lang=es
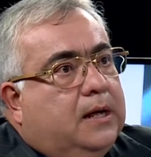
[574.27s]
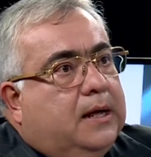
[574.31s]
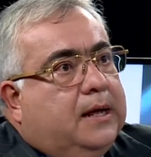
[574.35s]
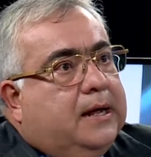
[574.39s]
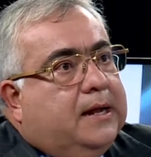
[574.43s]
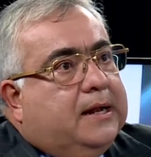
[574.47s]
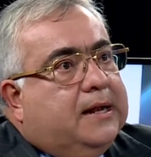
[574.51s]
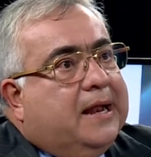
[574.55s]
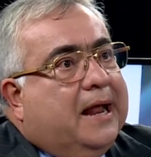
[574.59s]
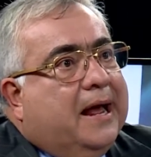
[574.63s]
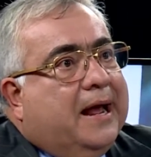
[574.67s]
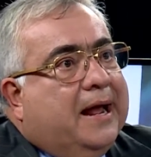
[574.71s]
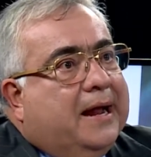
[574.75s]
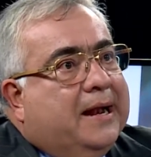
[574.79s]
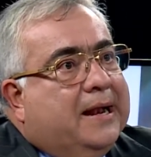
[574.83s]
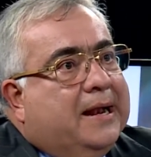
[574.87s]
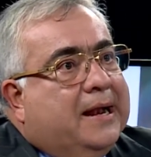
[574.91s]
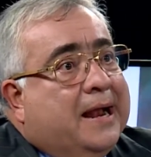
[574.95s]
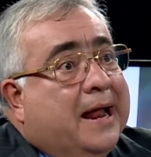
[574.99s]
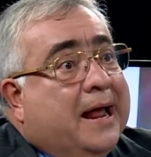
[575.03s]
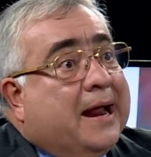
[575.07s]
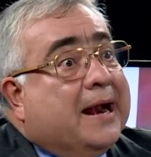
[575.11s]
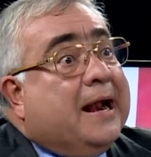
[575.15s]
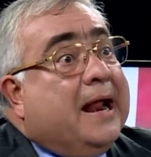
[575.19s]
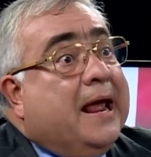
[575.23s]

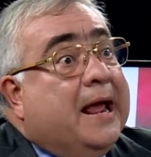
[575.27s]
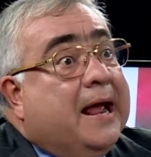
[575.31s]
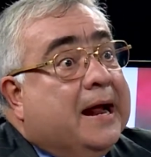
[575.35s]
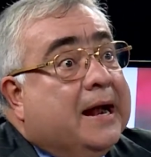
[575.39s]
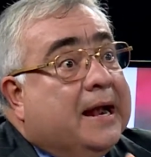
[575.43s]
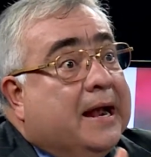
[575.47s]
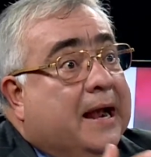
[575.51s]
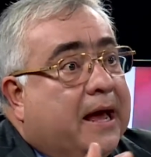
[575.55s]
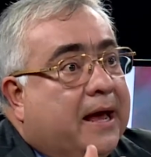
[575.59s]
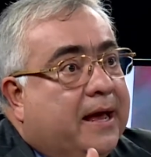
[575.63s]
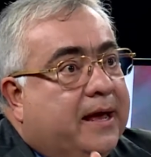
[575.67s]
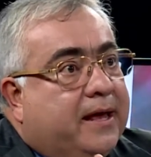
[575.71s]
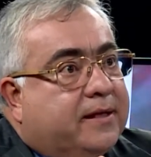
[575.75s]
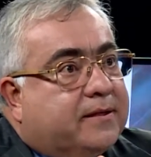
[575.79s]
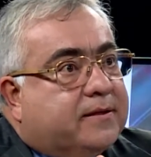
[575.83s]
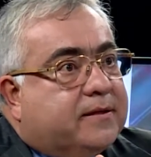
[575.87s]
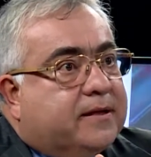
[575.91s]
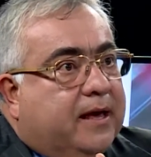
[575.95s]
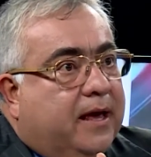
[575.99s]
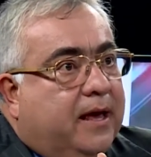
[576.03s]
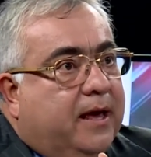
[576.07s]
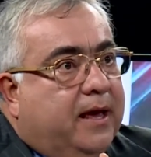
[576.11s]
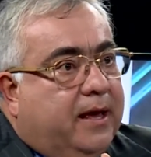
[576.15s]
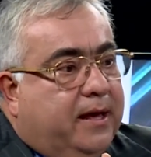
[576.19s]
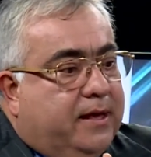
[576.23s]
La, regla es
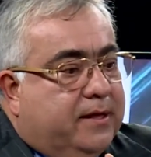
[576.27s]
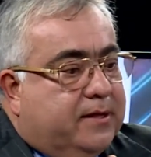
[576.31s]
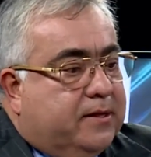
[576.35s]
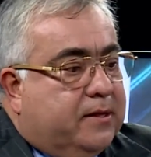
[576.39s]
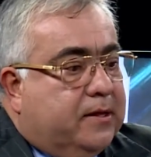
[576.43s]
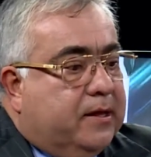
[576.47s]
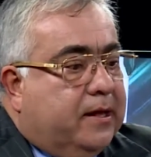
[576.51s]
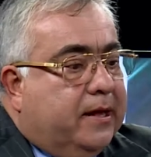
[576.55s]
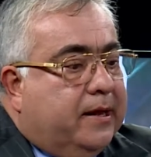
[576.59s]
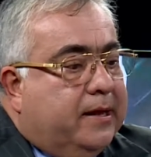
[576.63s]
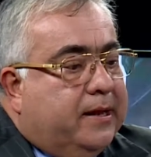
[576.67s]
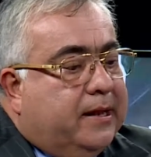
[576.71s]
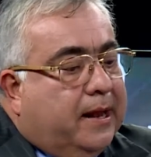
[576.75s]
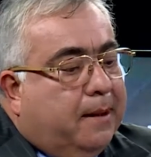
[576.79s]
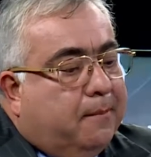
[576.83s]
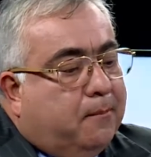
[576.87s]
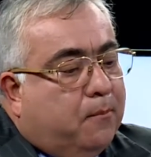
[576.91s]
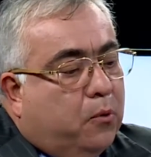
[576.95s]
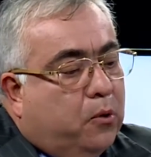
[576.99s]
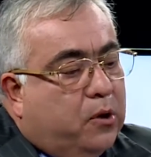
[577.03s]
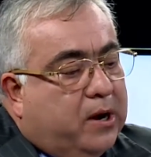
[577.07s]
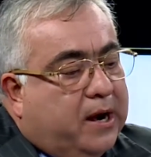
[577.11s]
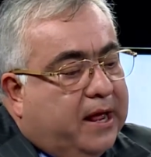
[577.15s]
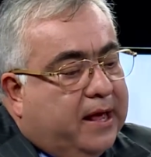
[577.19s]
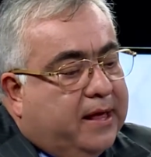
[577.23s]
que eh, la
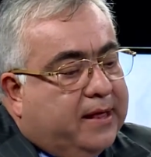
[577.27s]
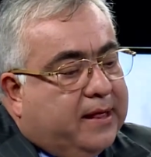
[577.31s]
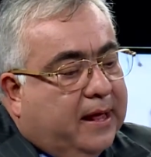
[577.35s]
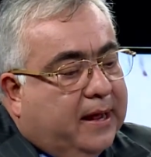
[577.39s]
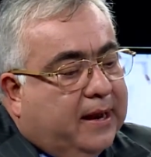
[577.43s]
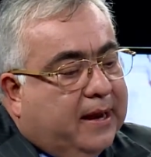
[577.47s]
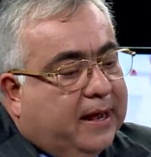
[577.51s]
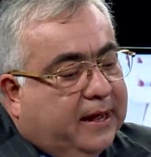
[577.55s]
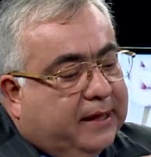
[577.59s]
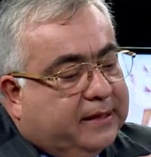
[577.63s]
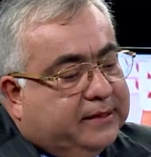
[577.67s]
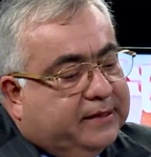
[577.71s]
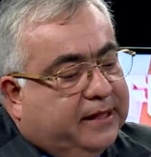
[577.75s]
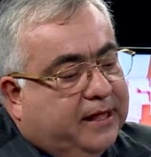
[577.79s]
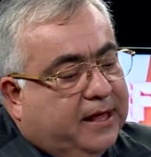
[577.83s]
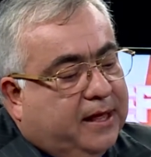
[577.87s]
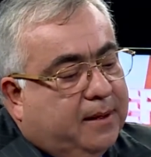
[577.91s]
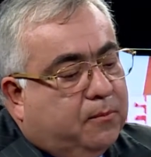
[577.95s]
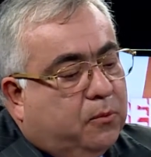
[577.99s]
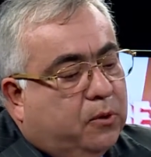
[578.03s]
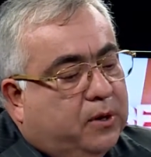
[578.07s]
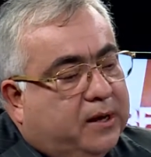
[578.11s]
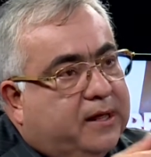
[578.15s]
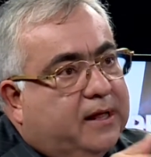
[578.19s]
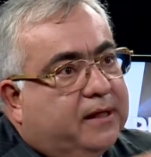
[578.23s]
moneda, la cantidad de
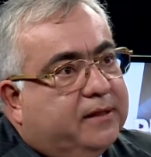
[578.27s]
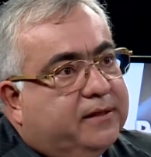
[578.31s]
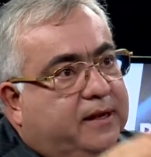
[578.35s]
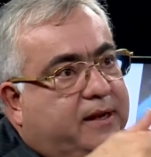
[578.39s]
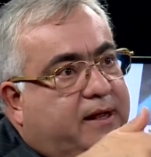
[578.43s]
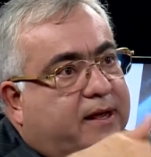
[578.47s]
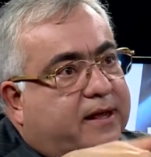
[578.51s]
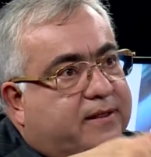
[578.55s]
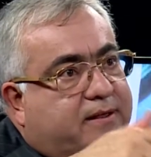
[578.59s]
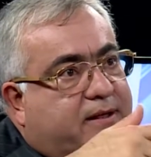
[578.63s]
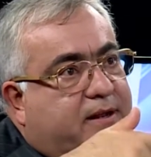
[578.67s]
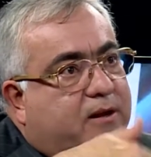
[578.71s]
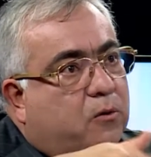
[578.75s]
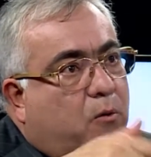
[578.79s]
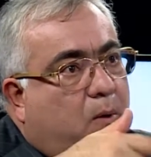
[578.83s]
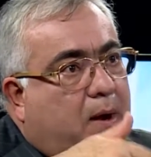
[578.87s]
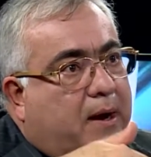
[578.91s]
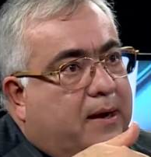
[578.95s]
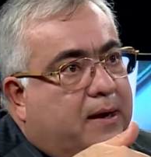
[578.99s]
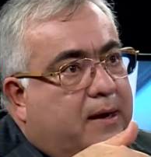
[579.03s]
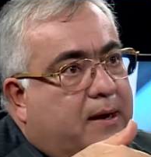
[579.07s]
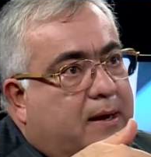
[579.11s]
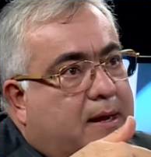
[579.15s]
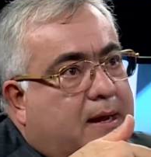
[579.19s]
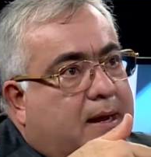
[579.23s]
moneda tiene que ser
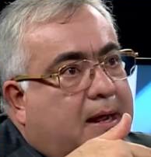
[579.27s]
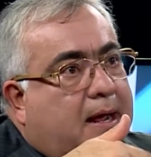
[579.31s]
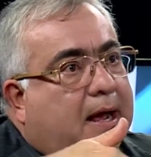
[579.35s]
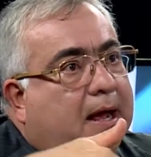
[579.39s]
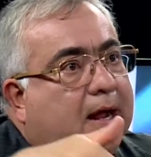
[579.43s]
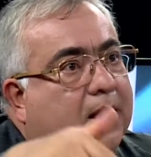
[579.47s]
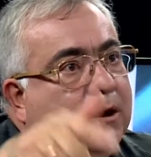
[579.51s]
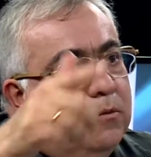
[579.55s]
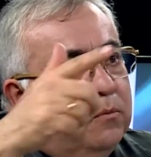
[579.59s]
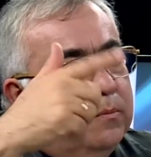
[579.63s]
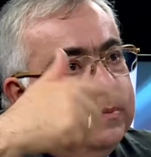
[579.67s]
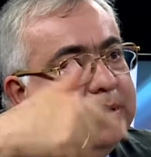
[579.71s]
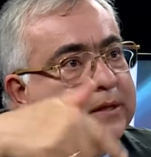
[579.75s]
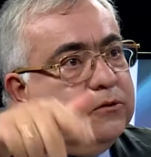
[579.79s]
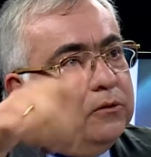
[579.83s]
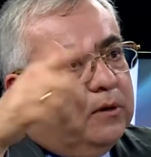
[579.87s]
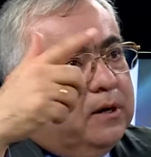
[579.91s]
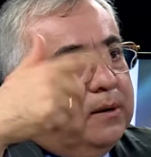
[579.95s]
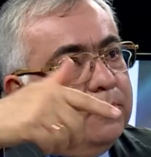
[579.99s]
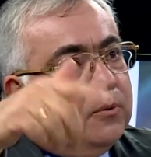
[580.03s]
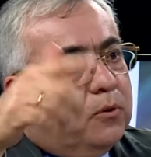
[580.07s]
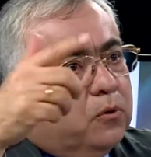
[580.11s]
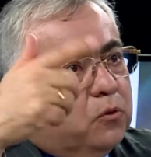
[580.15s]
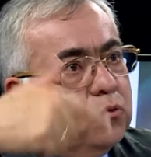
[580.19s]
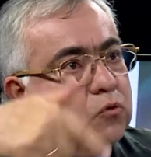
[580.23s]
igual al aumento de la
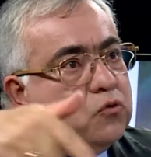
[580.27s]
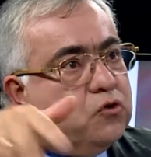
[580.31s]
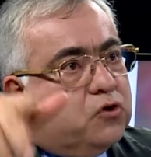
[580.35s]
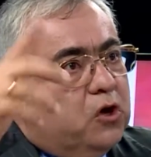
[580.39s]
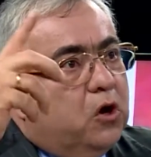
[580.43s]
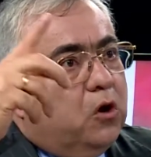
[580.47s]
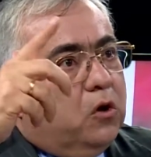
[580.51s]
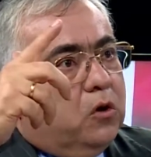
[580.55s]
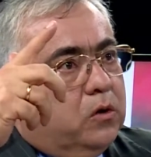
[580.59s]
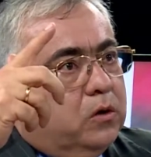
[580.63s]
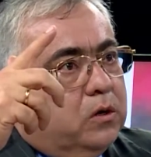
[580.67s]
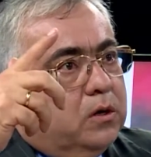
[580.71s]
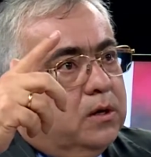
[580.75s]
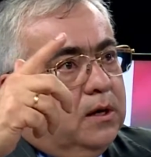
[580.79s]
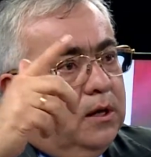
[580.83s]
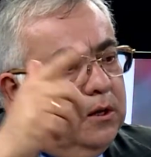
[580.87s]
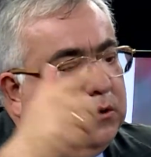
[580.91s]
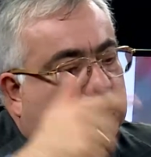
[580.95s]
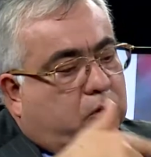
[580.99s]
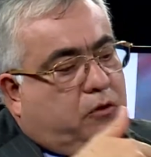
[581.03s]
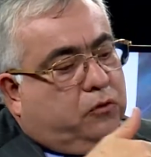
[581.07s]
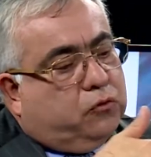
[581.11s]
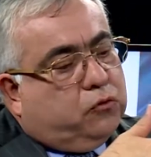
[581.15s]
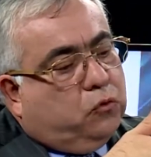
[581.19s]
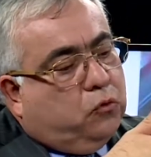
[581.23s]
producción.
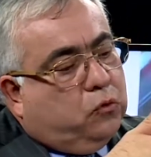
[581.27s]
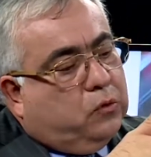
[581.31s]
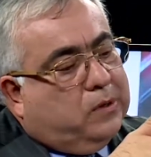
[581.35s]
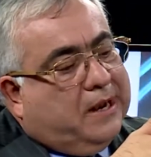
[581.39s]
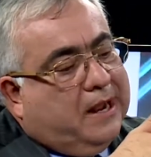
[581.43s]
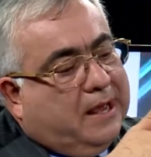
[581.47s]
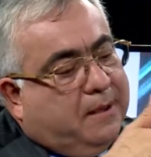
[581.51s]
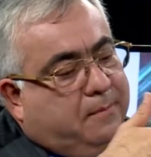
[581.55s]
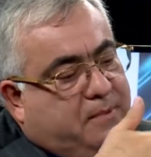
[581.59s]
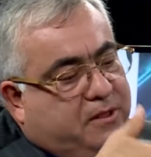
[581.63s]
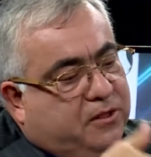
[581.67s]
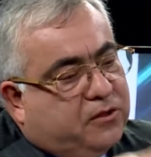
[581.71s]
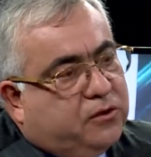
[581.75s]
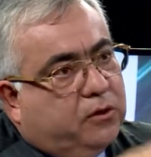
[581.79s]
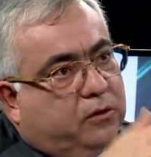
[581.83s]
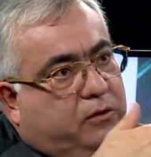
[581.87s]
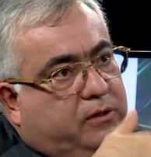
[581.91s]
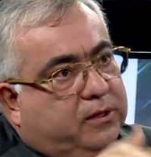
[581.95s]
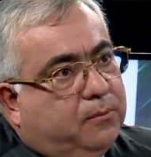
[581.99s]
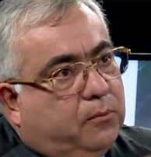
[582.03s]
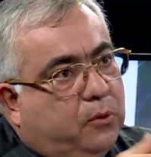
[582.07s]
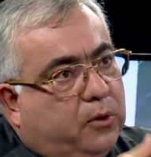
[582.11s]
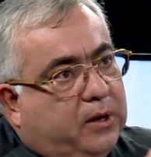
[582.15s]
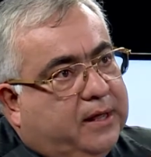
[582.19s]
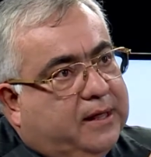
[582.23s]
Entonces tú, la emisión de
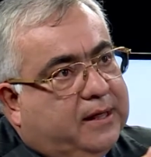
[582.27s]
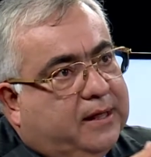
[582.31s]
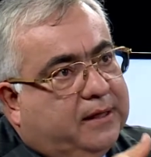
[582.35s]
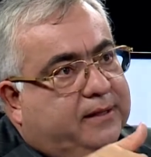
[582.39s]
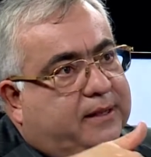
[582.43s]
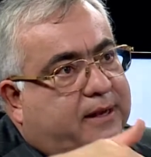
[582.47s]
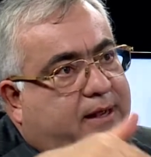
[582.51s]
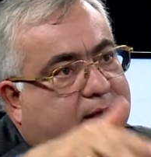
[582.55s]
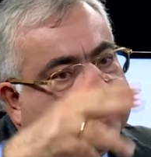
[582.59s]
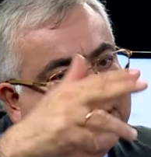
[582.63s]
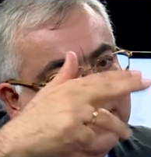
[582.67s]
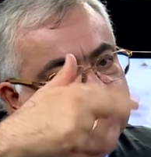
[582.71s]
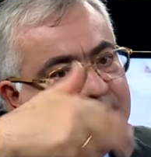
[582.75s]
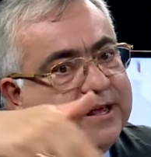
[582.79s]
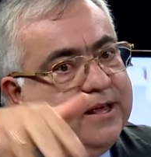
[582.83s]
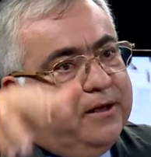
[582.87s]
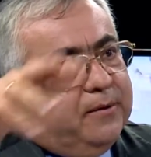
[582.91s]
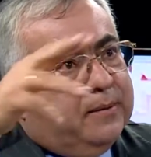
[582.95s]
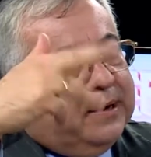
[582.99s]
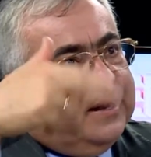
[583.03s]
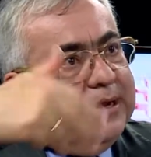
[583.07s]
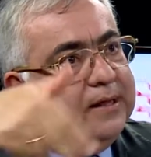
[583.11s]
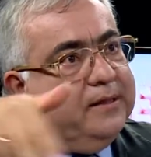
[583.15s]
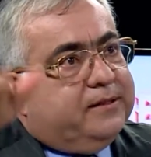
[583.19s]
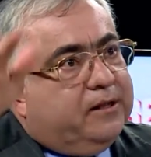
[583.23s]
moneda tiene que ser
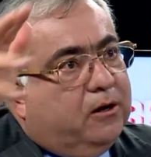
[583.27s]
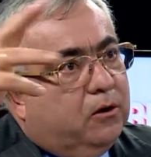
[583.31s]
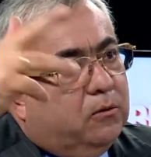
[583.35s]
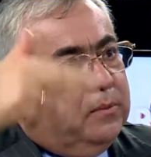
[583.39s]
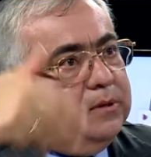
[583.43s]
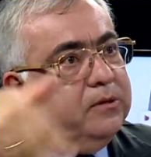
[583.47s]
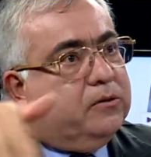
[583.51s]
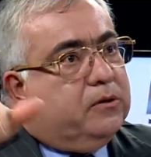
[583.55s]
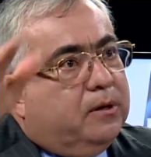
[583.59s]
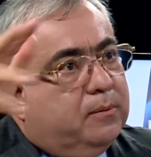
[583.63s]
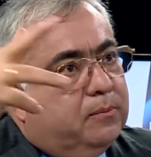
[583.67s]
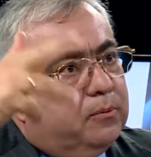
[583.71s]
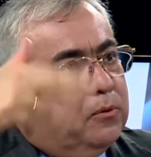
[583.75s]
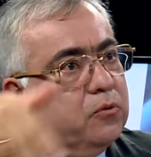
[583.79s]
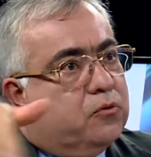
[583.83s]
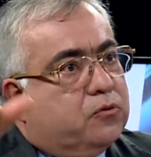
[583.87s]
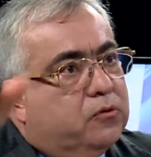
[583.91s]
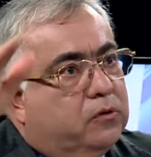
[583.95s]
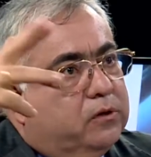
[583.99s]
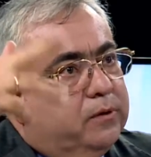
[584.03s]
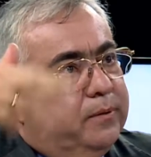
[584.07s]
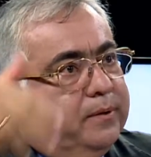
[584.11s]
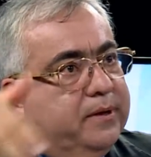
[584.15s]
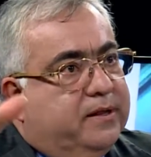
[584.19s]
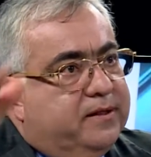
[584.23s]
equivalente al aumento de la producción
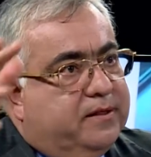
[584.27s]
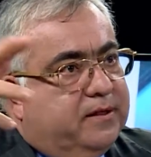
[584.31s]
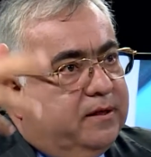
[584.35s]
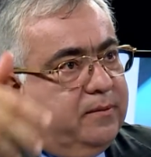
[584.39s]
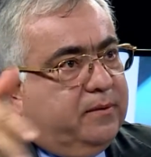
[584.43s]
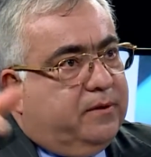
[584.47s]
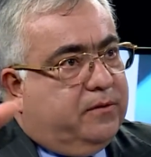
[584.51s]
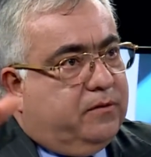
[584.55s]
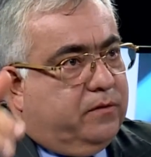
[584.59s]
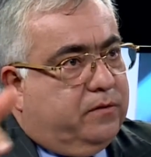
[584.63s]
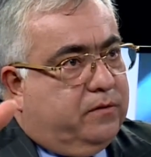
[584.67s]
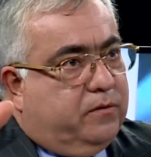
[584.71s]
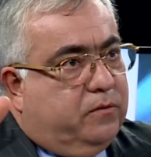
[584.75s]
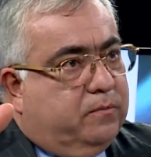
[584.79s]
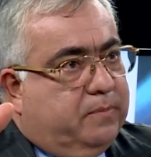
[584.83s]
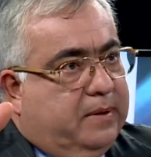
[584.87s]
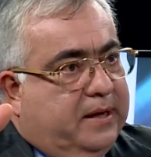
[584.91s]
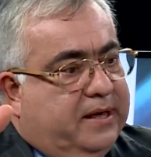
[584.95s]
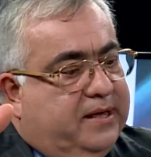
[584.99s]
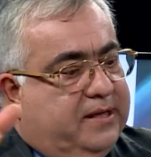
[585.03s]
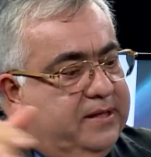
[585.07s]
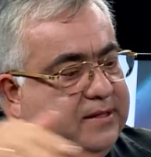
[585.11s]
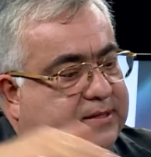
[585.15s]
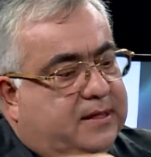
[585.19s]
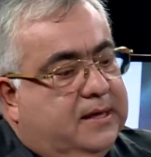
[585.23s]
de bienes y servicios en un
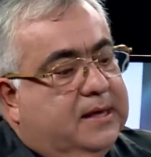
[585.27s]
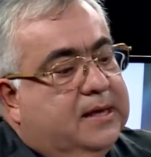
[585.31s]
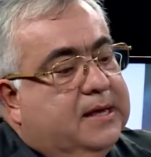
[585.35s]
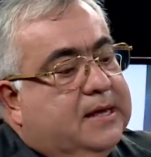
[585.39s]
país.